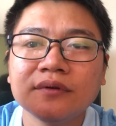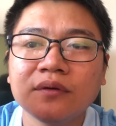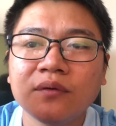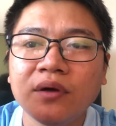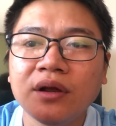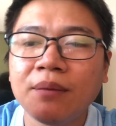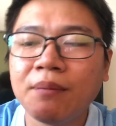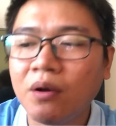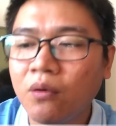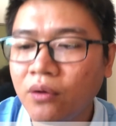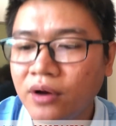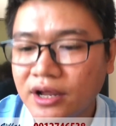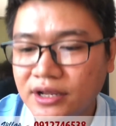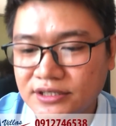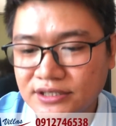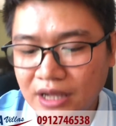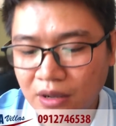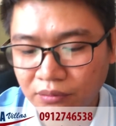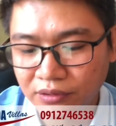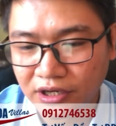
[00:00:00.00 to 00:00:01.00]
quét cái mã code
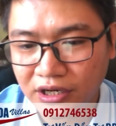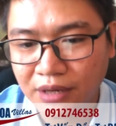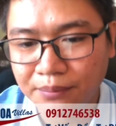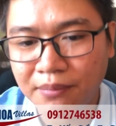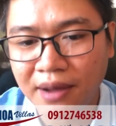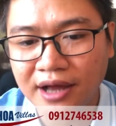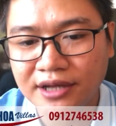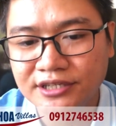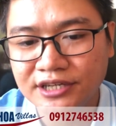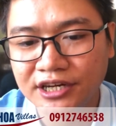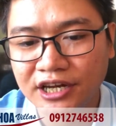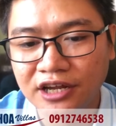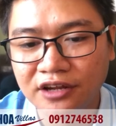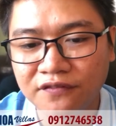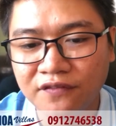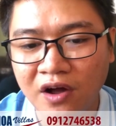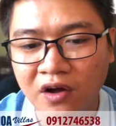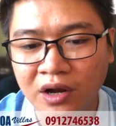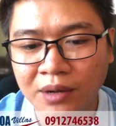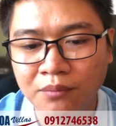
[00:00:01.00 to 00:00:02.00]
này xong thì các bạn sẽ
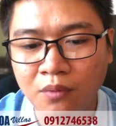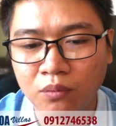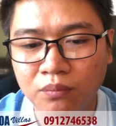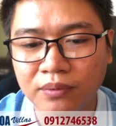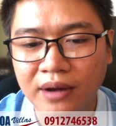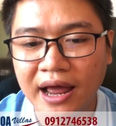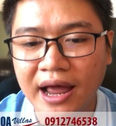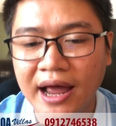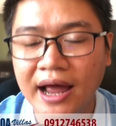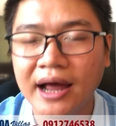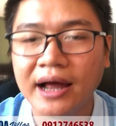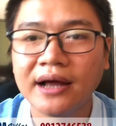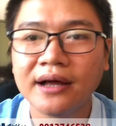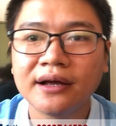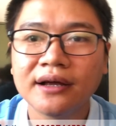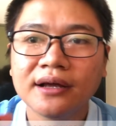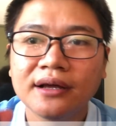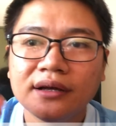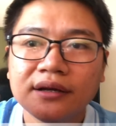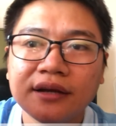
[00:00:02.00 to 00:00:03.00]
đi vào cái mục là
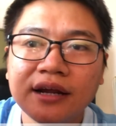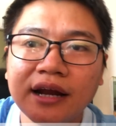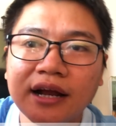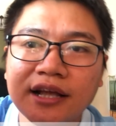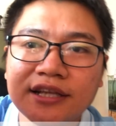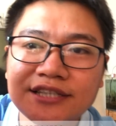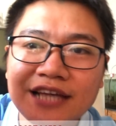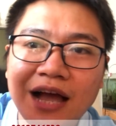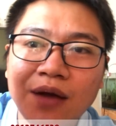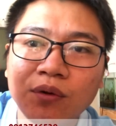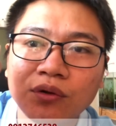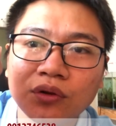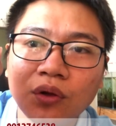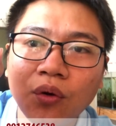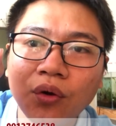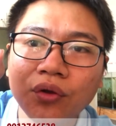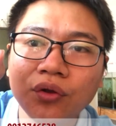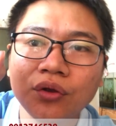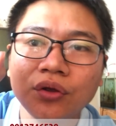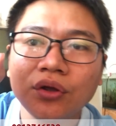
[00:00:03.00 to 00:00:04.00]
đây là cái trang của
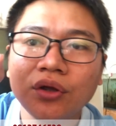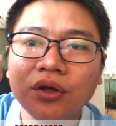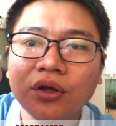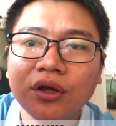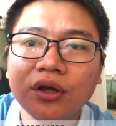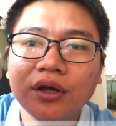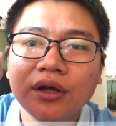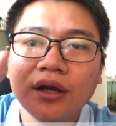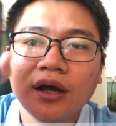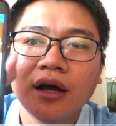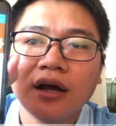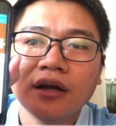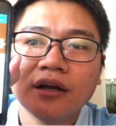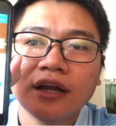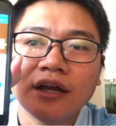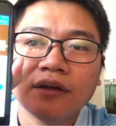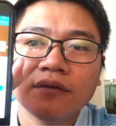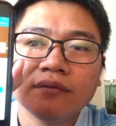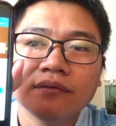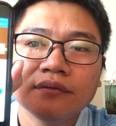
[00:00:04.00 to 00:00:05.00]
tôi à,
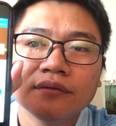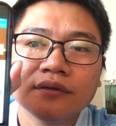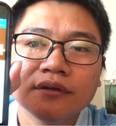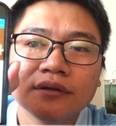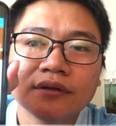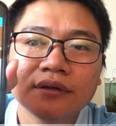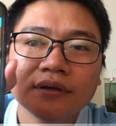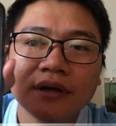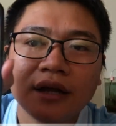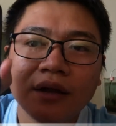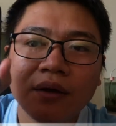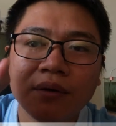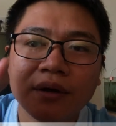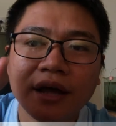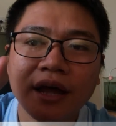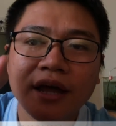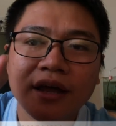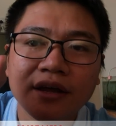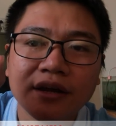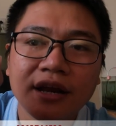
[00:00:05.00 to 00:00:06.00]
để đây ok
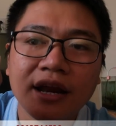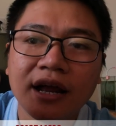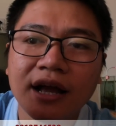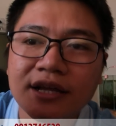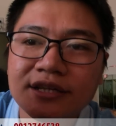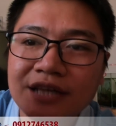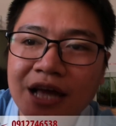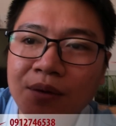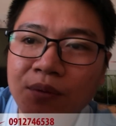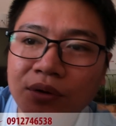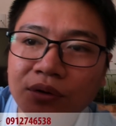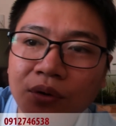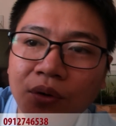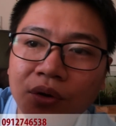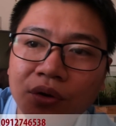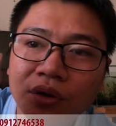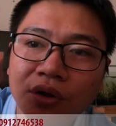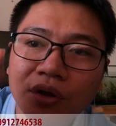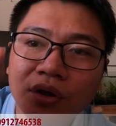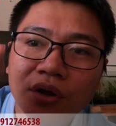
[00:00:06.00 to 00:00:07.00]
đây là cái trang của
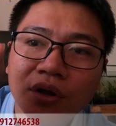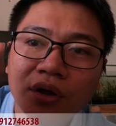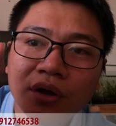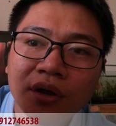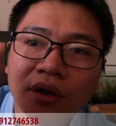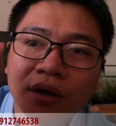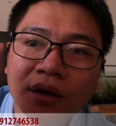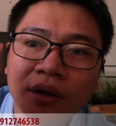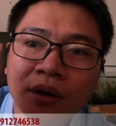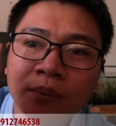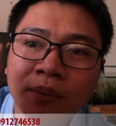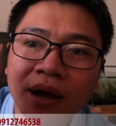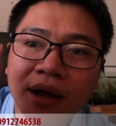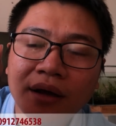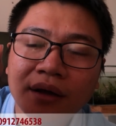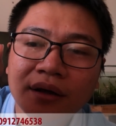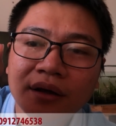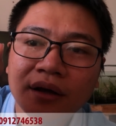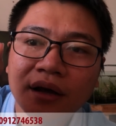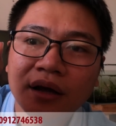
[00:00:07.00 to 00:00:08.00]
tôi đúng không ạ
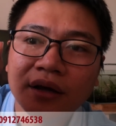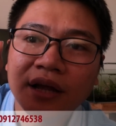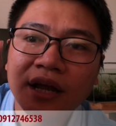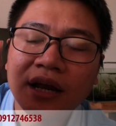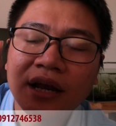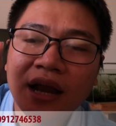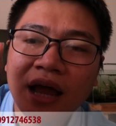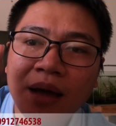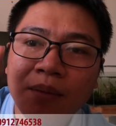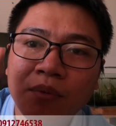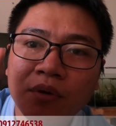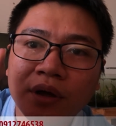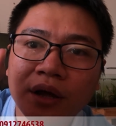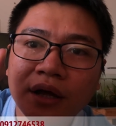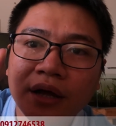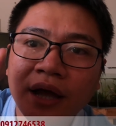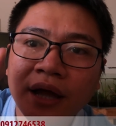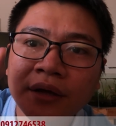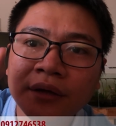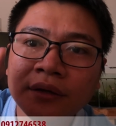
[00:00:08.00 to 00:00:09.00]
ở đây là một cái
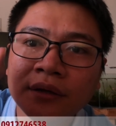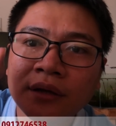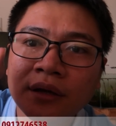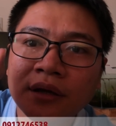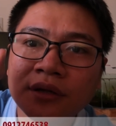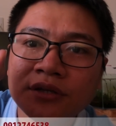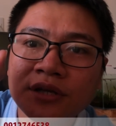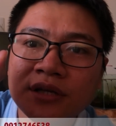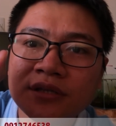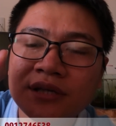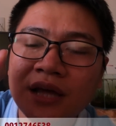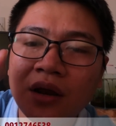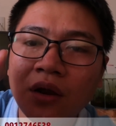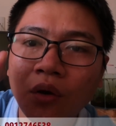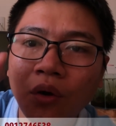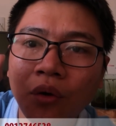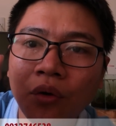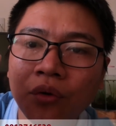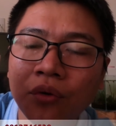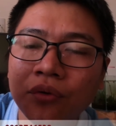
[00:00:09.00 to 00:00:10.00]
kênh ờ, trên
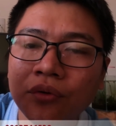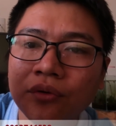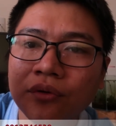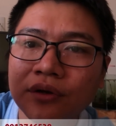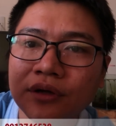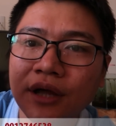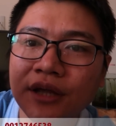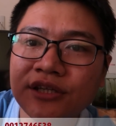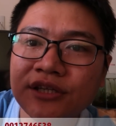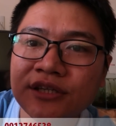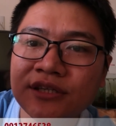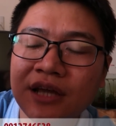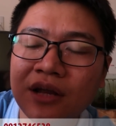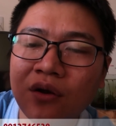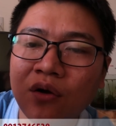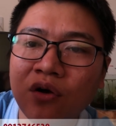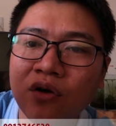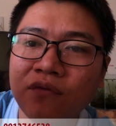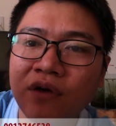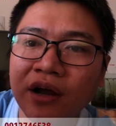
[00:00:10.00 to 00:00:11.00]
Zalo kênh trên
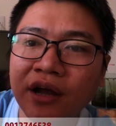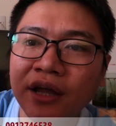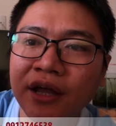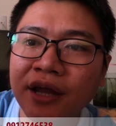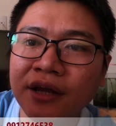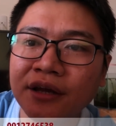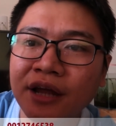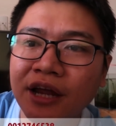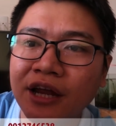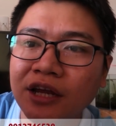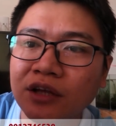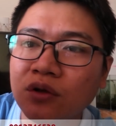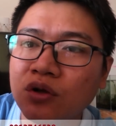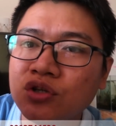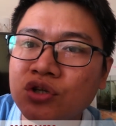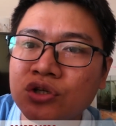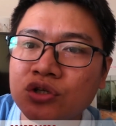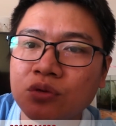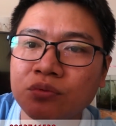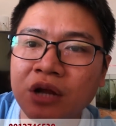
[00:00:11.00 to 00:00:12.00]
Zalo và cái kênh này tôi
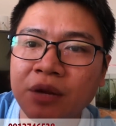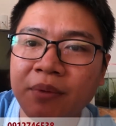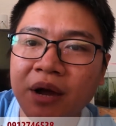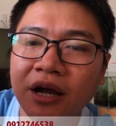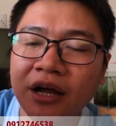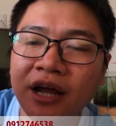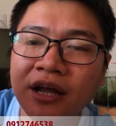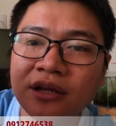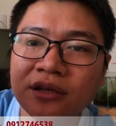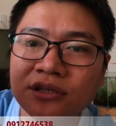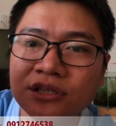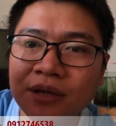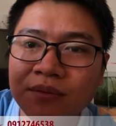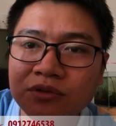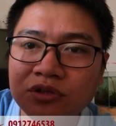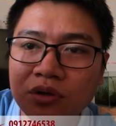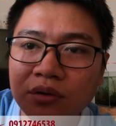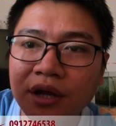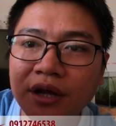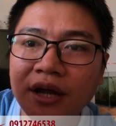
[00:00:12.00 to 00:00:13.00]
sử dụng để mà kênh chăm
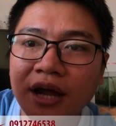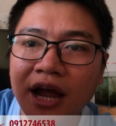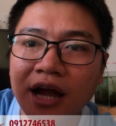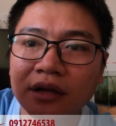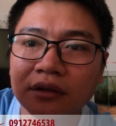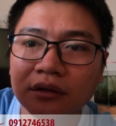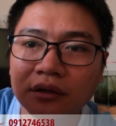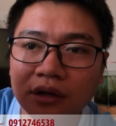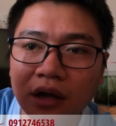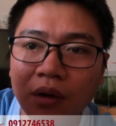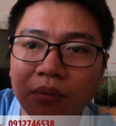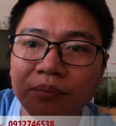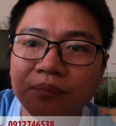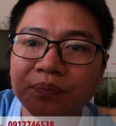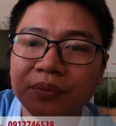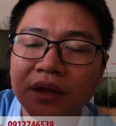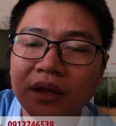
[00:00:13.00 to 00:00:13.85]
sóc khách hàng tự động